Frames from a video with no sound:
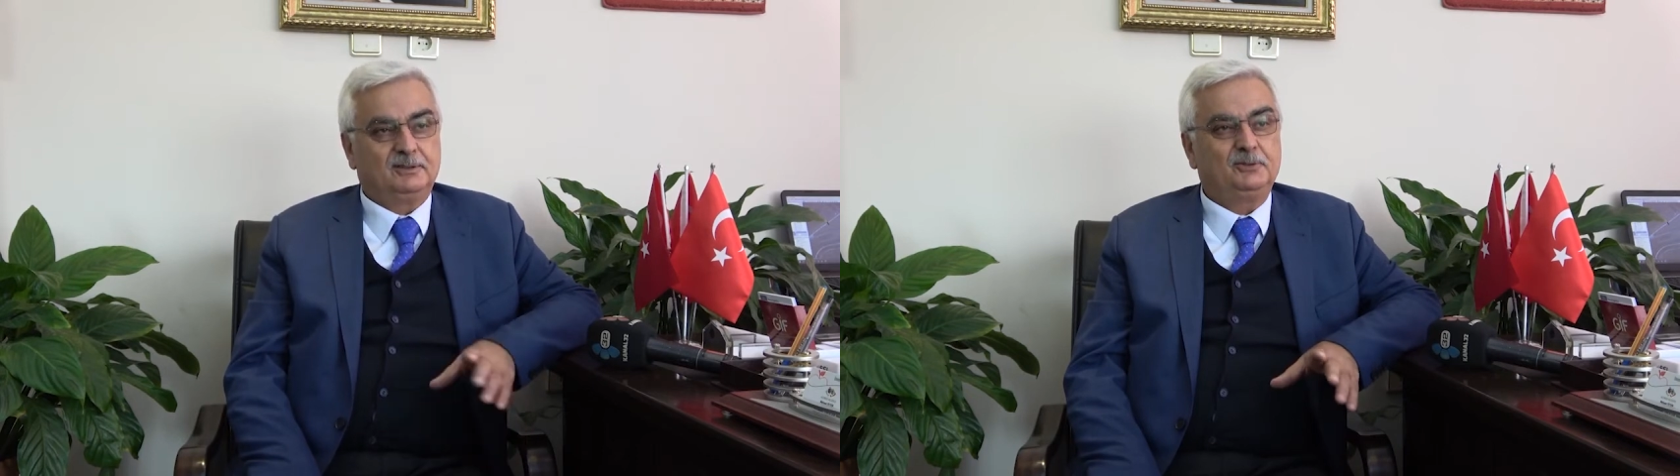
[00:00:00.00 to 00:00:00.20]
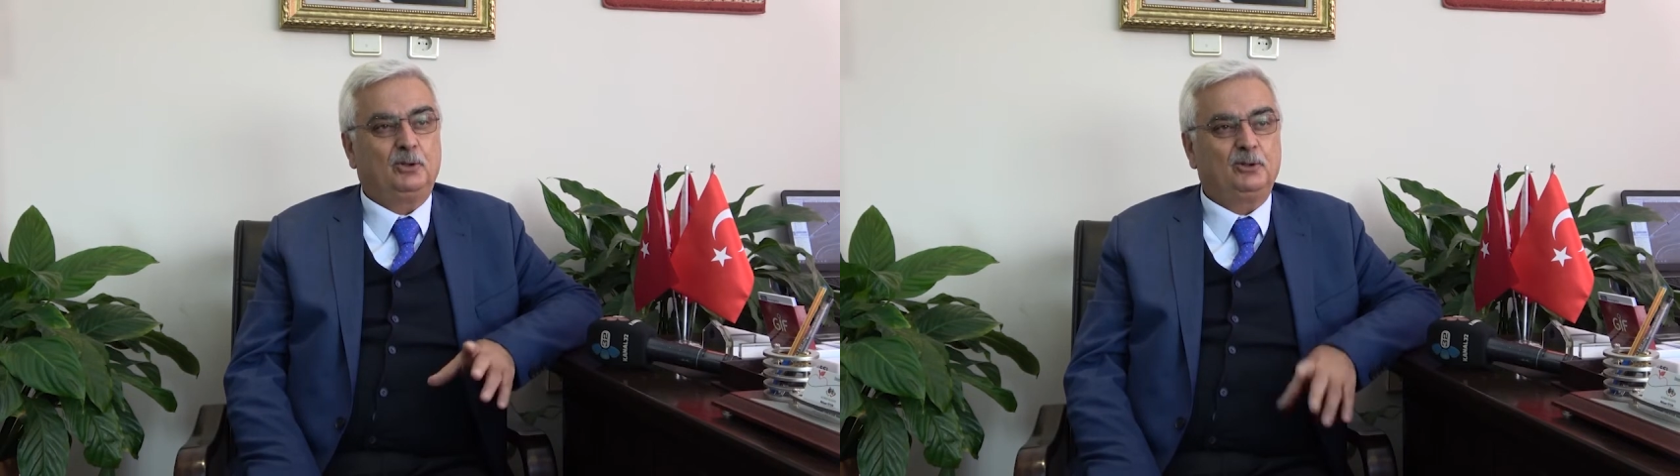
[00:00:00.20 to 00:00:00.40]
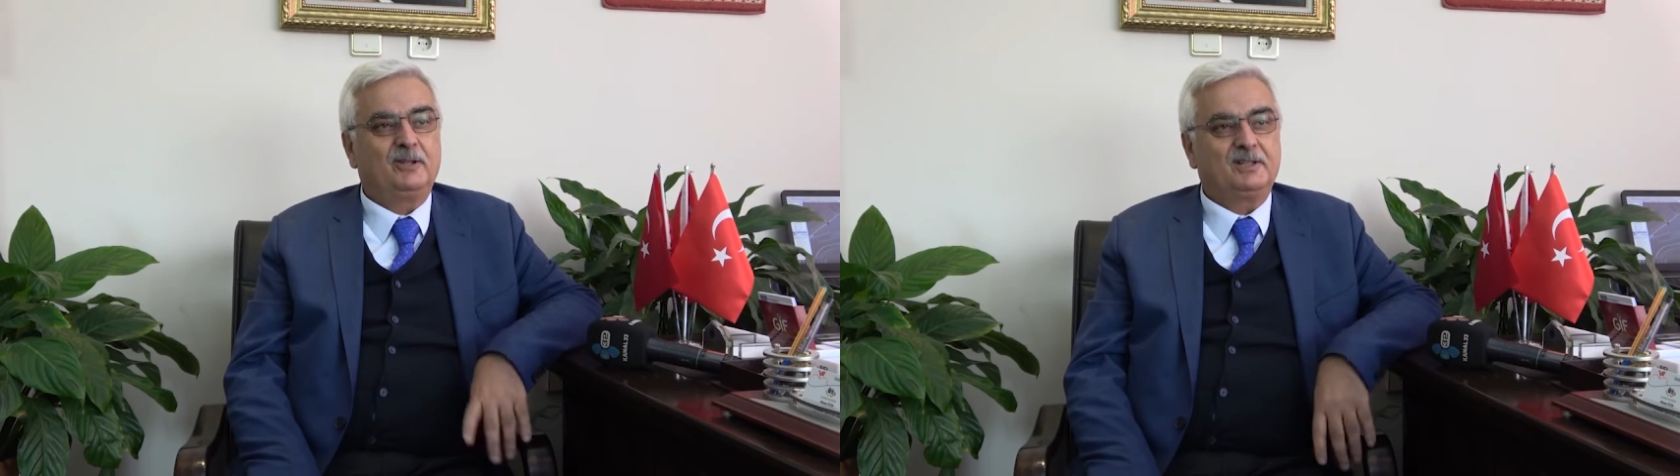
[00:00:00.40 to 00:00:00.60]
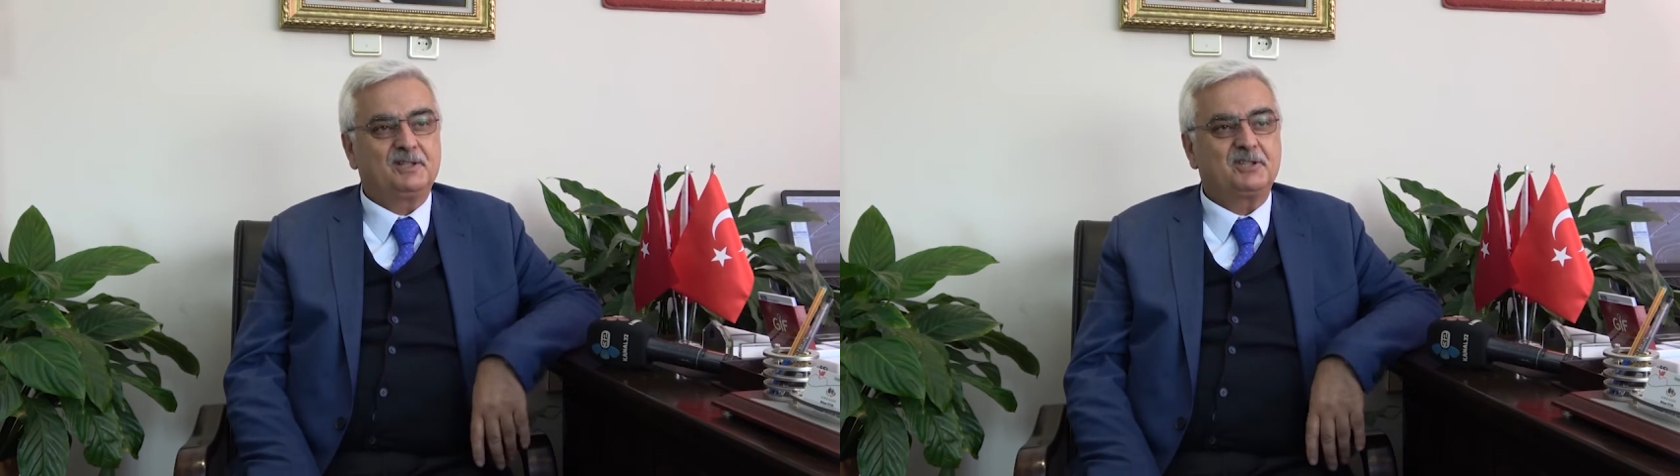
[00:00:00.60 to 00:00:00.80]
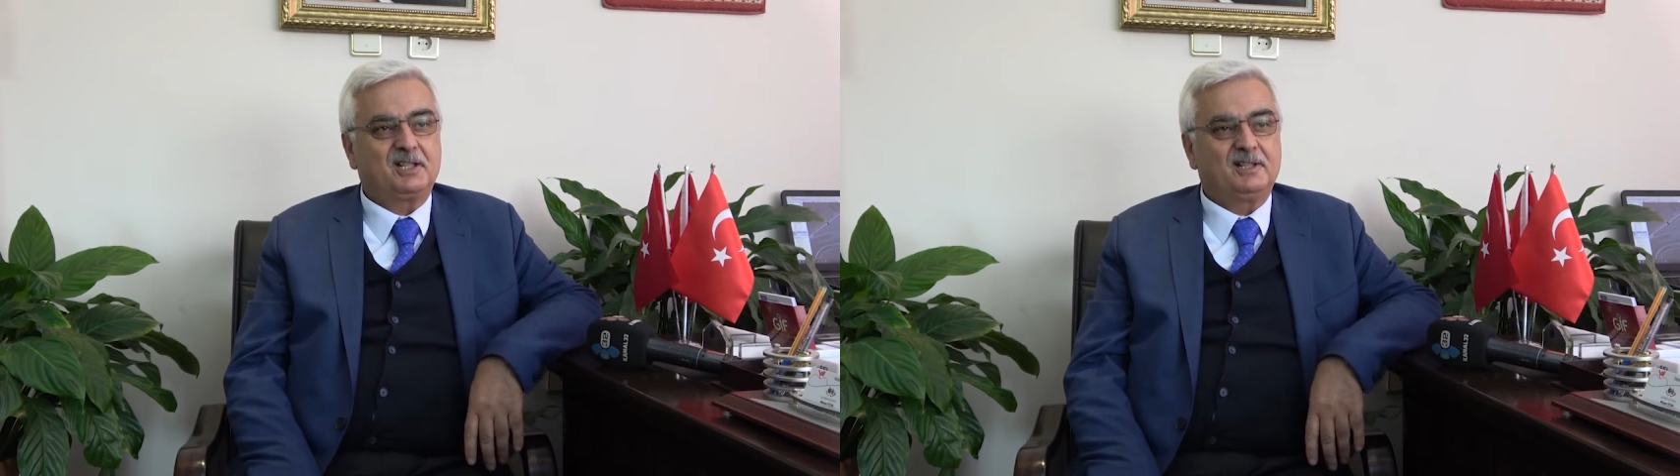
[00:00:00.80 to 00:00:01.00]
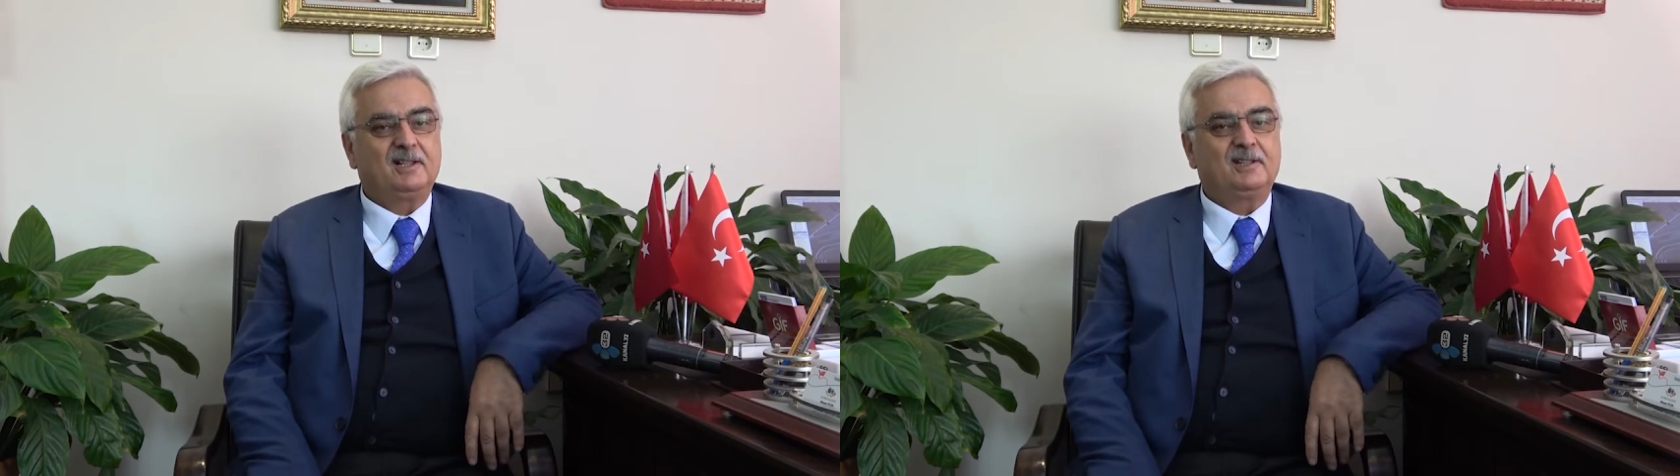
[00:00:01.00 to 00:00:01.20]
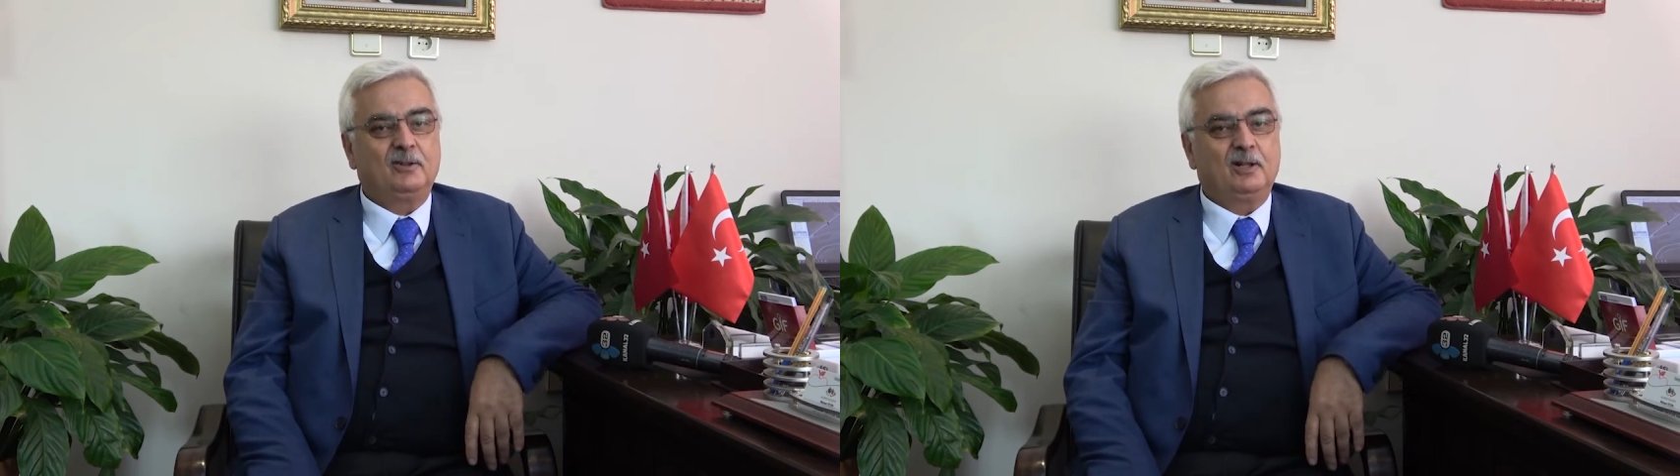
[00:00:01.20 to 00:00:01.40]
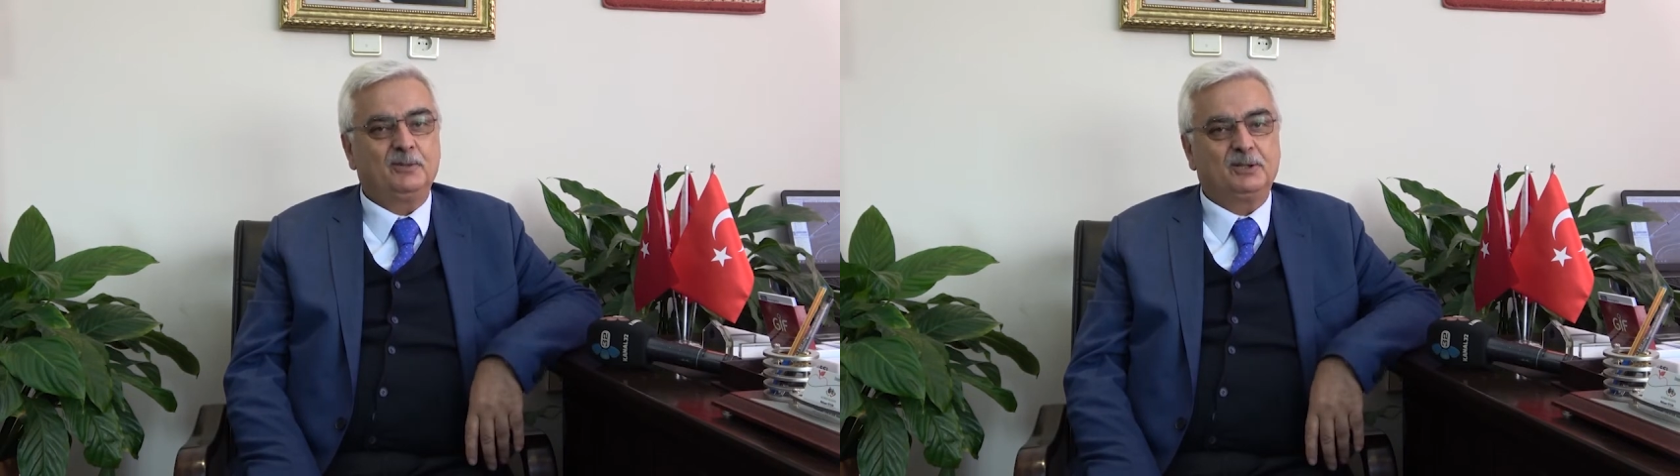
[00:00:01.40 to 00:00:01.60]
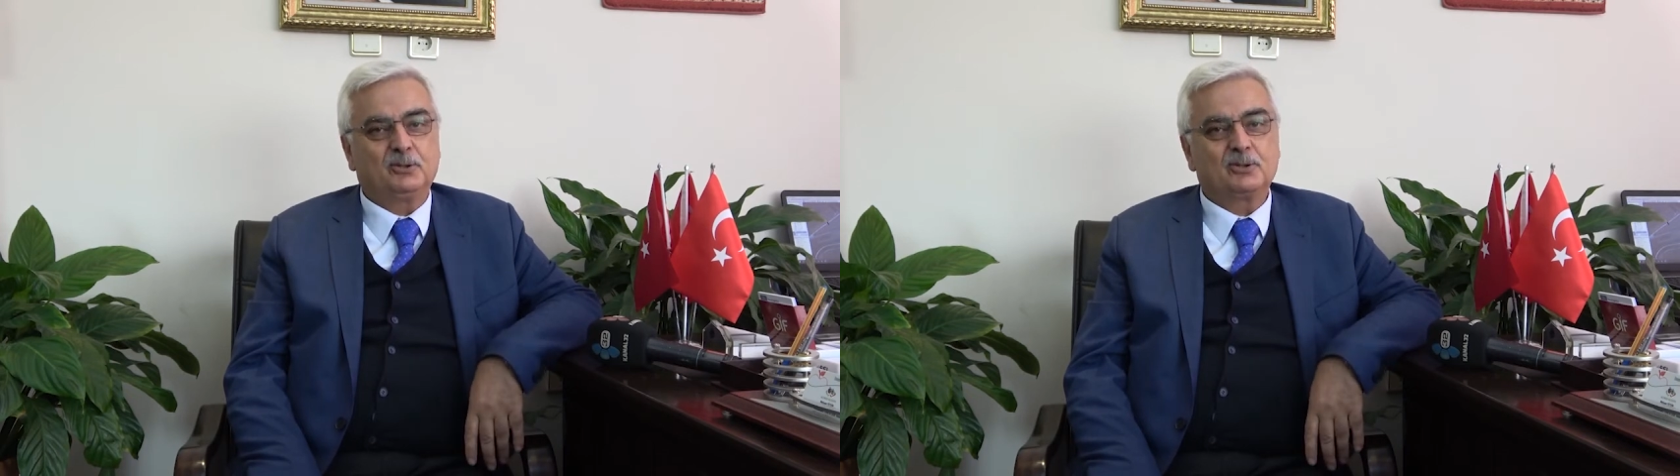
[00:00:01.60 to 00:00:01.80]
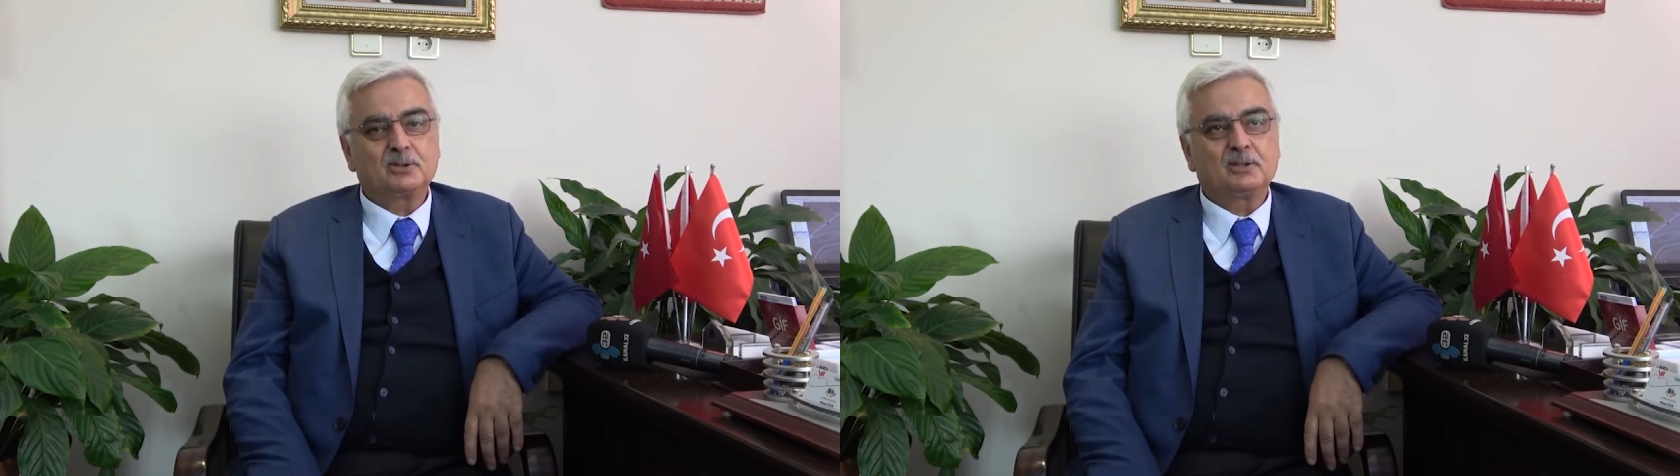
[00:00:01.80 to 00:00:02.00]
yol verdiği şekilde devam
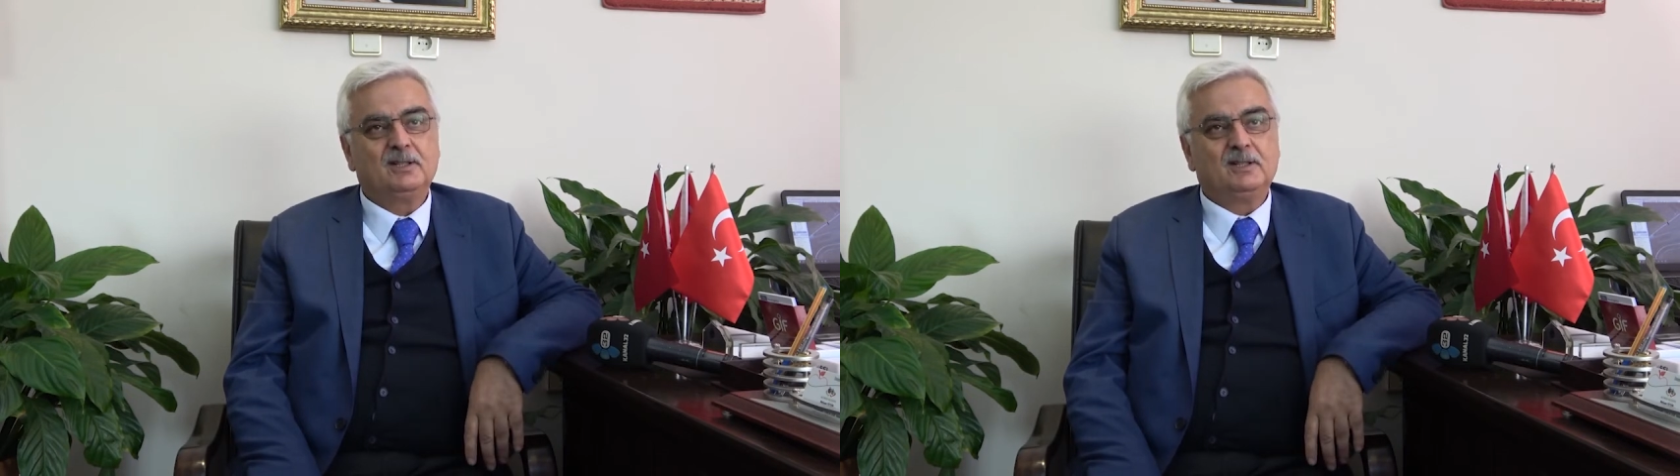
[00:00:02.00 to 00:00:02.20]
ediyoruz.